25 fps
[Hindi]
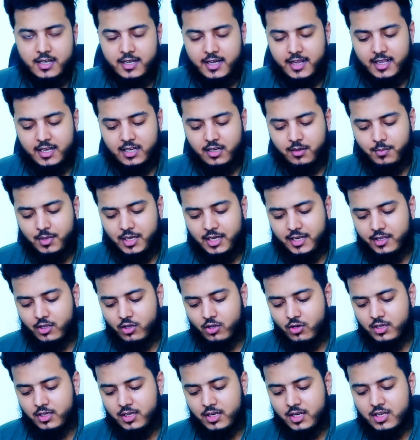डेट देखने
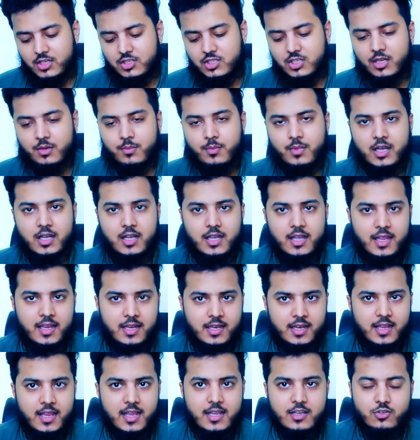मिलेगी और निया शर्मा का
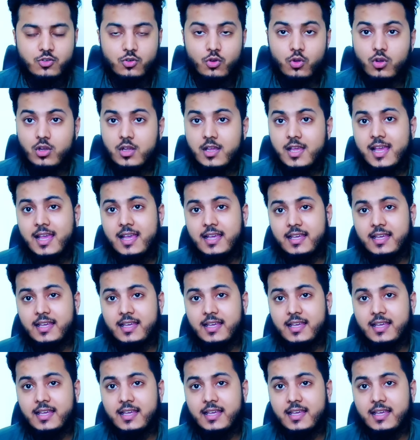ये नया शो